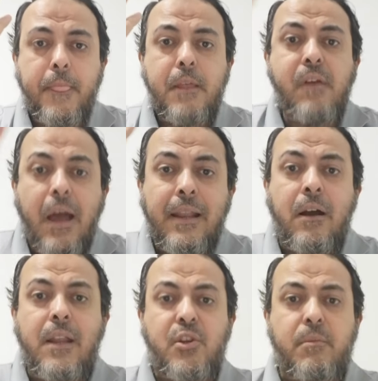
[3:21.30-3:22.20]
فعلى
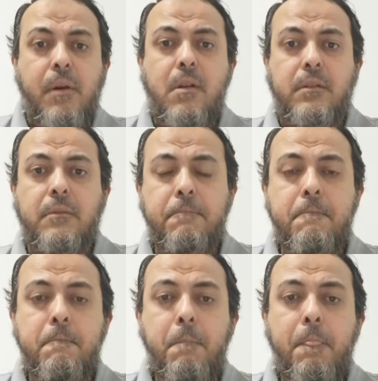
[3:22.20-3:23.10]
الاقل 10 مرات
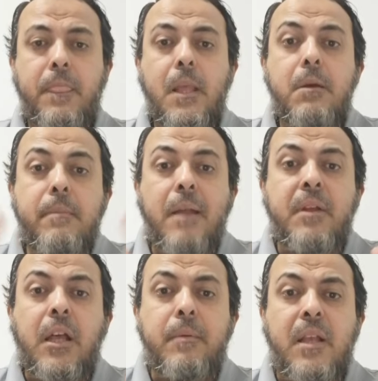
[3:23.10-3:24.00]
يبقى
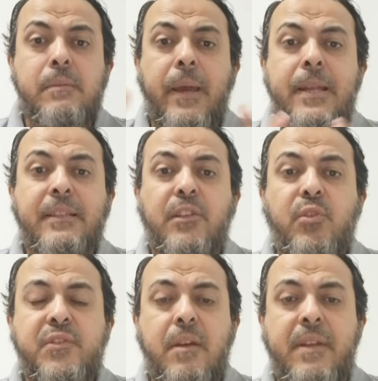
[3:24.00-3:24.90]
المناقب العظيمه ايه اللي انت
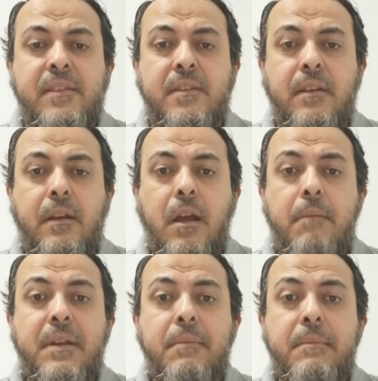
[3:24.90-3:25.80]
هتحصيها من هذا
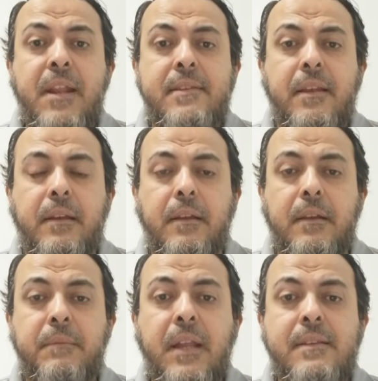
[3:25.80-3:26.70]
من, من هذا
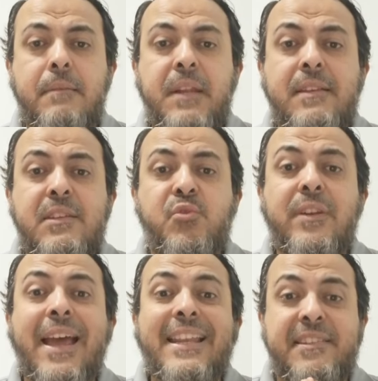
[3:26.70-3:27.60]
من هذا من هذه
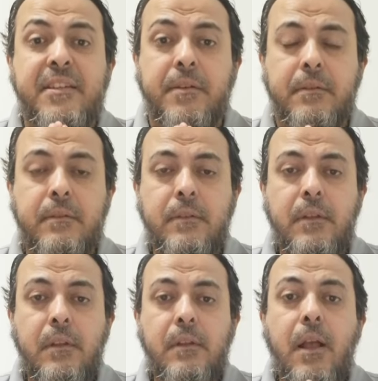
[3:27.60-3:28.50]
السنه اليسيره
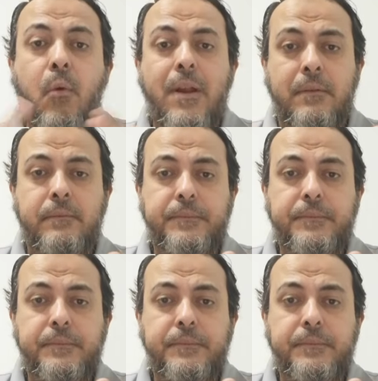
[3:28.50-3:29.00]
اولا